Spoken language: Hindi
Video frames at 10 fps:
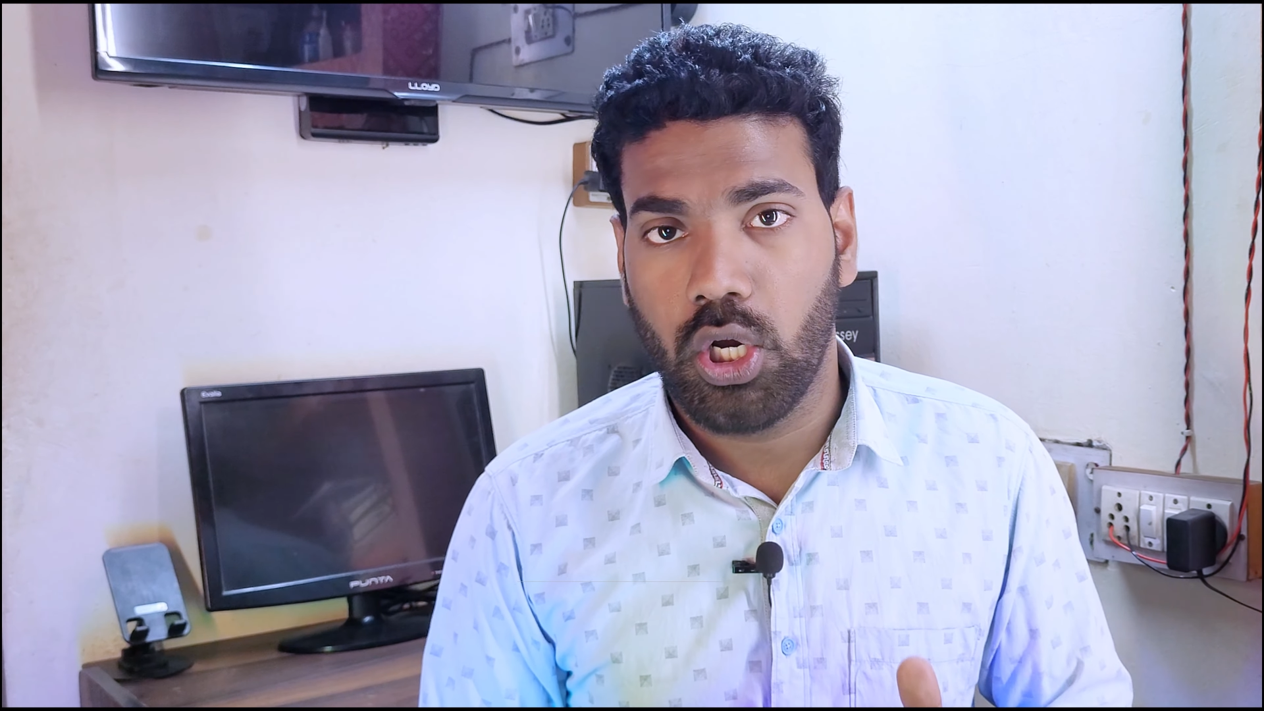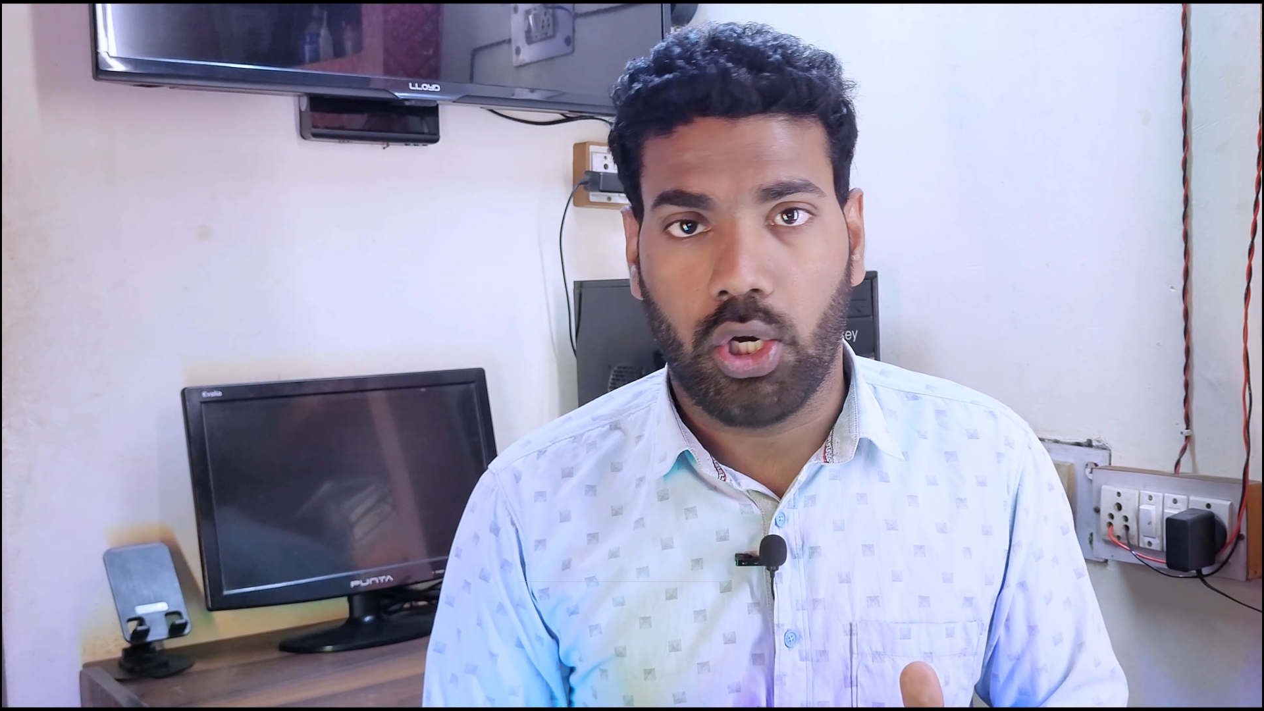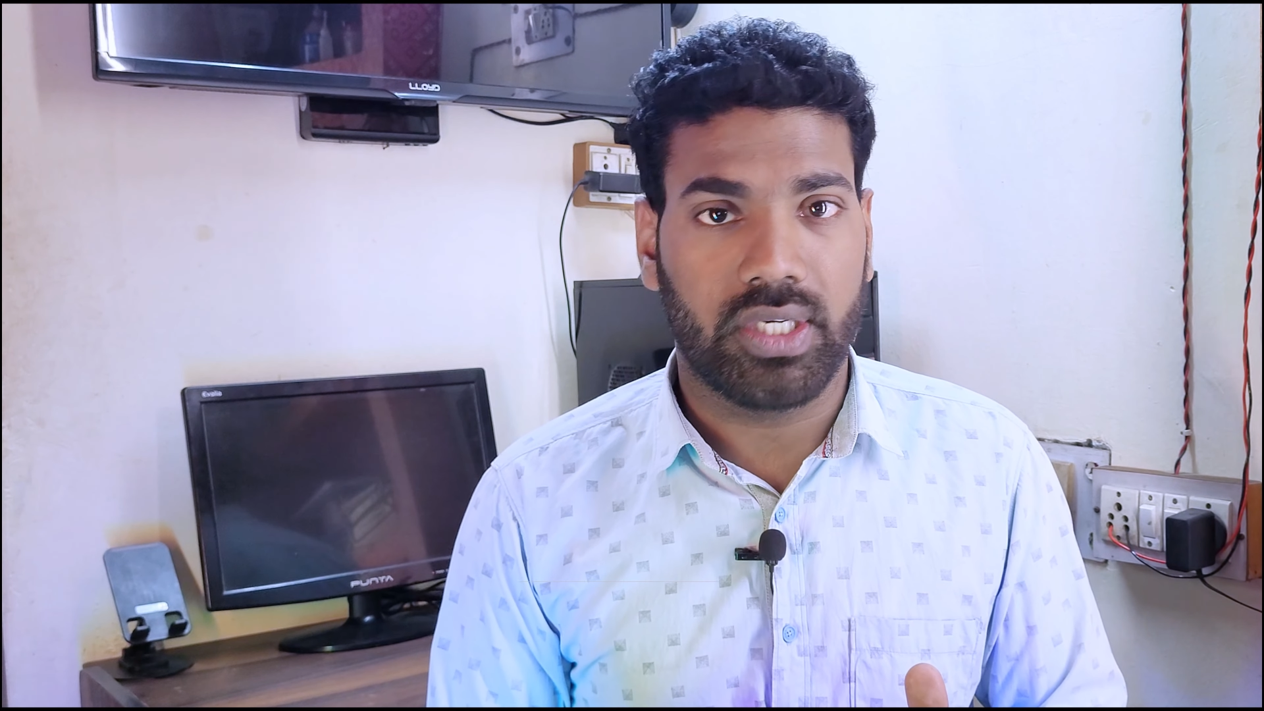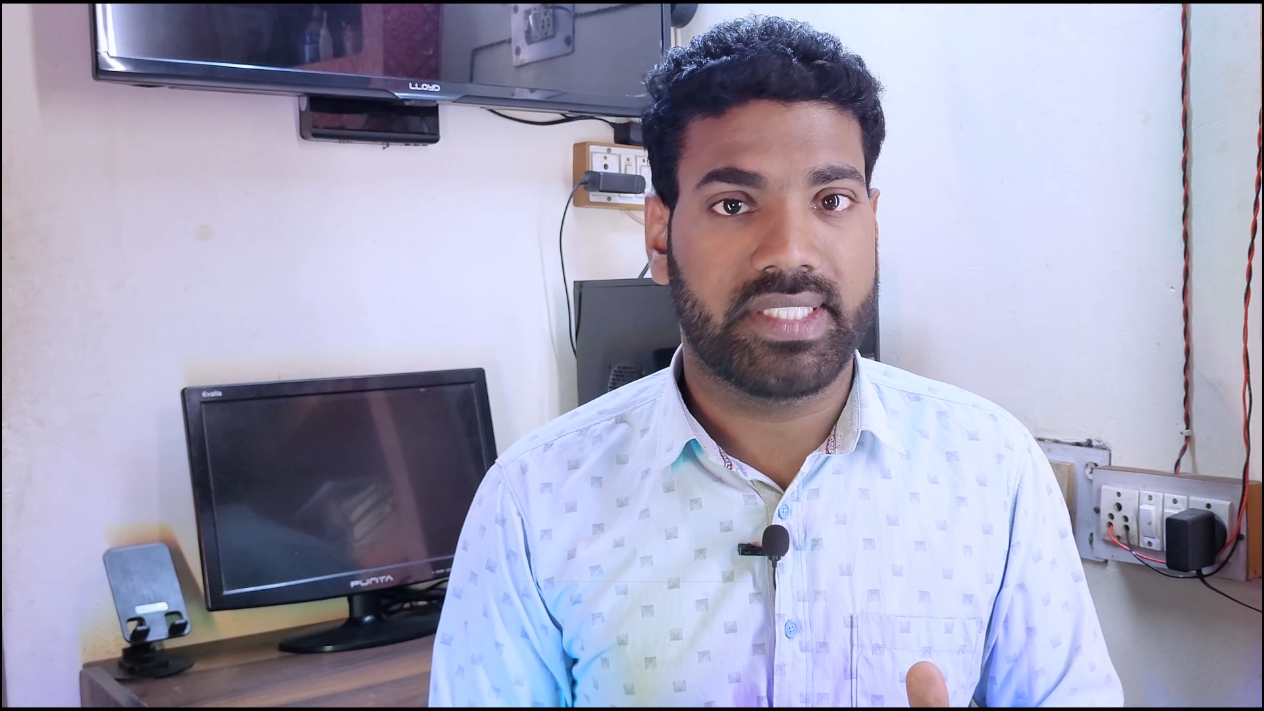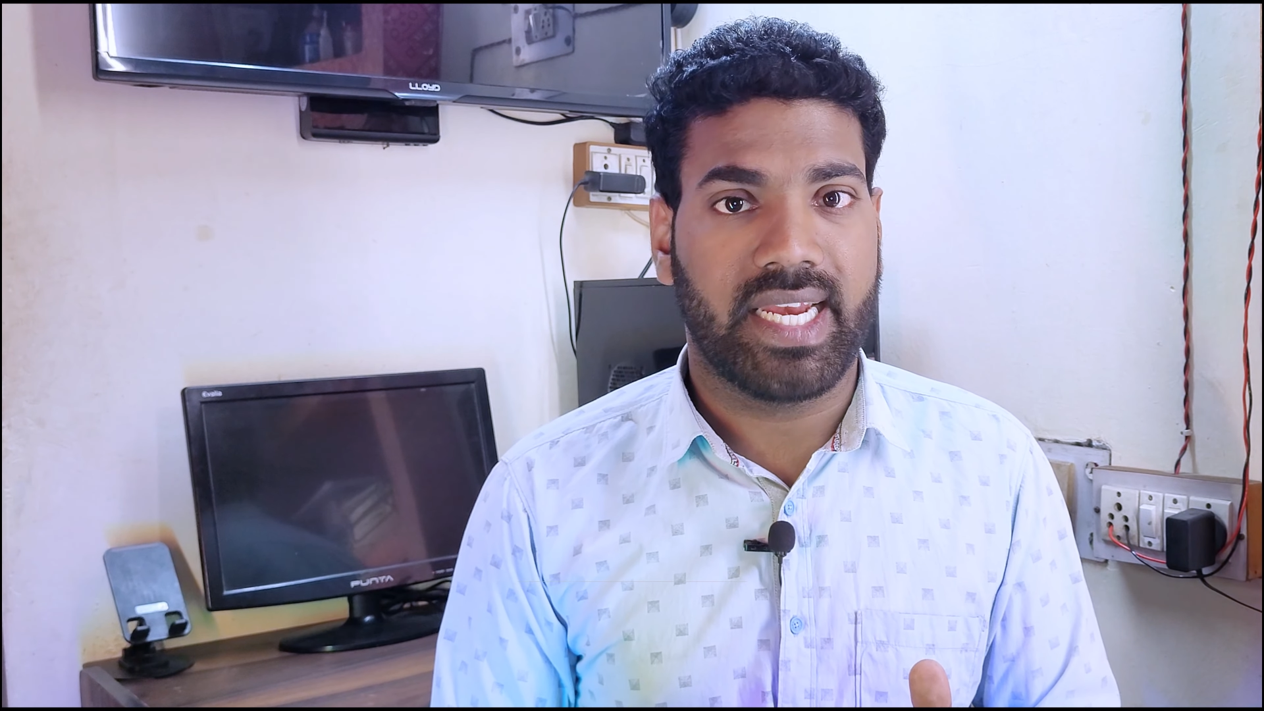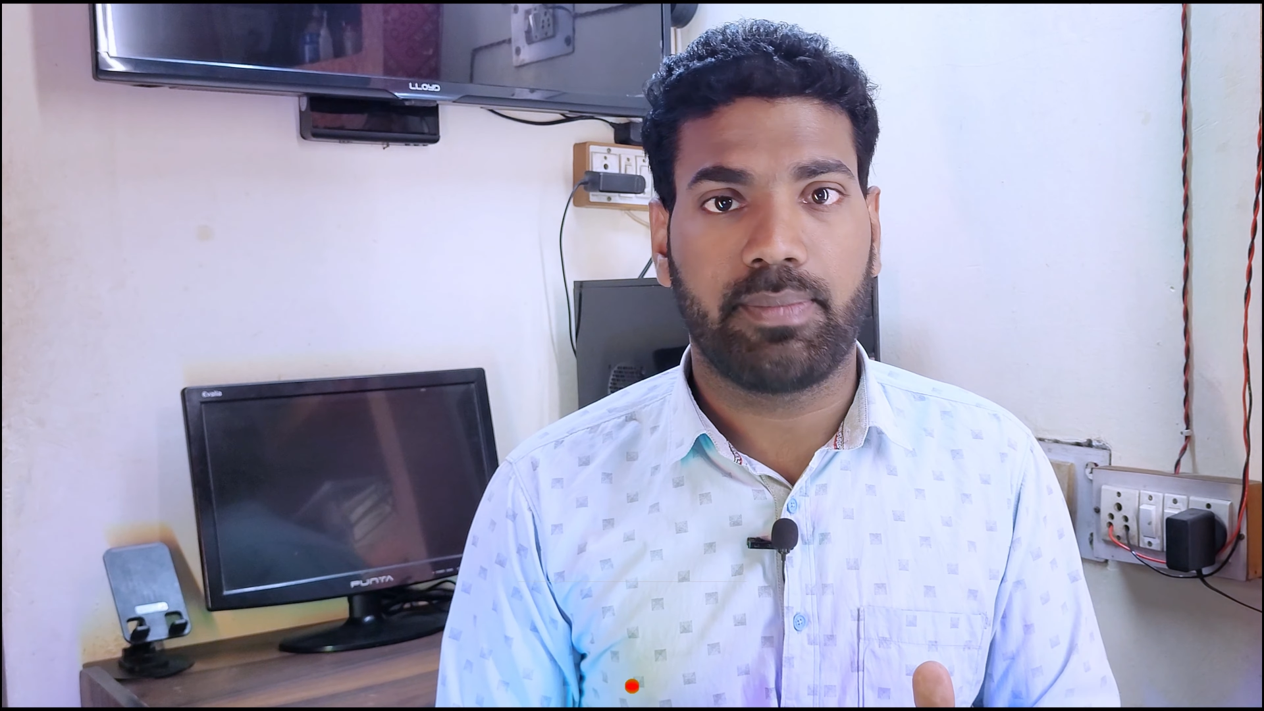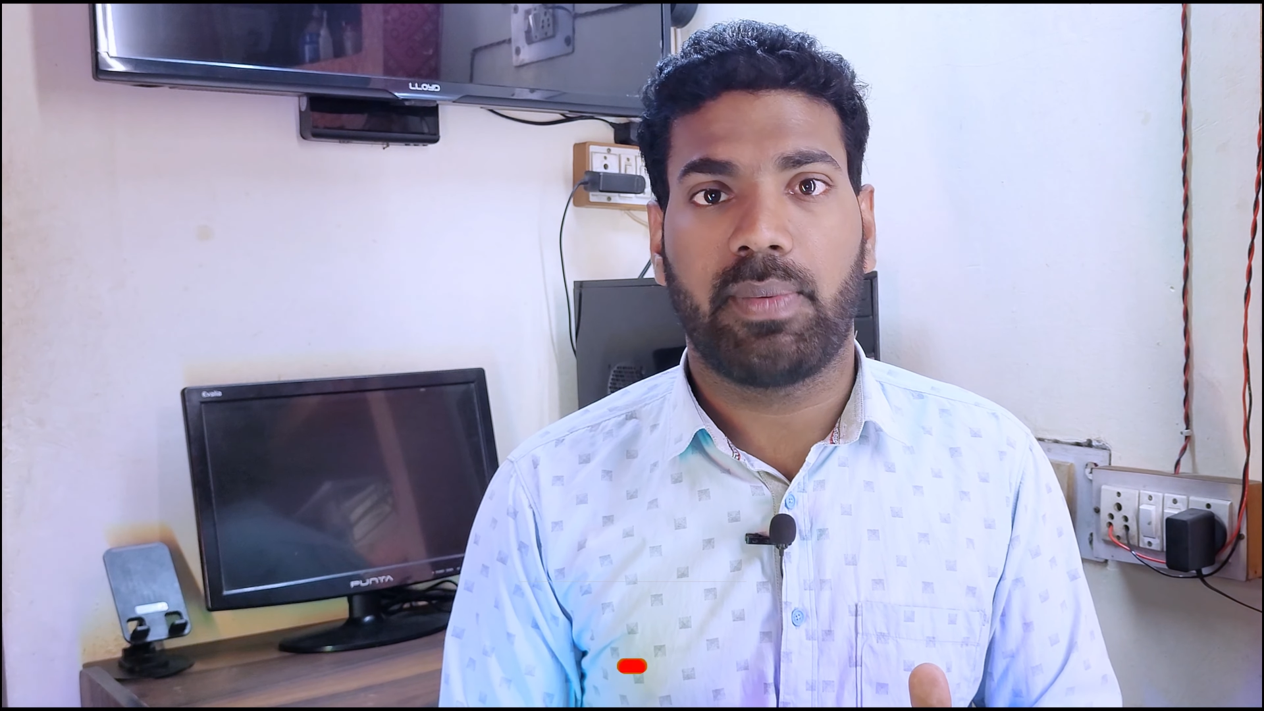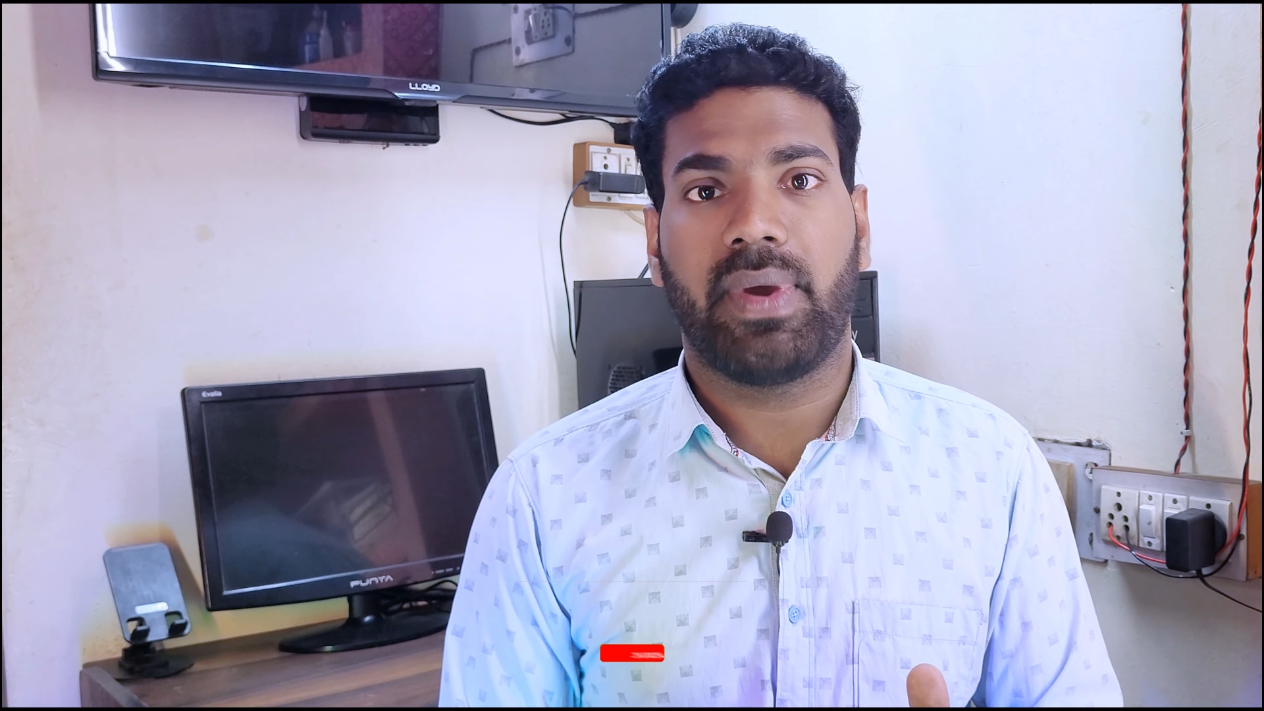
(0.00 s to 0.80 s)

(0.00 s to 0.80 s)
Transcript: और चैनल पर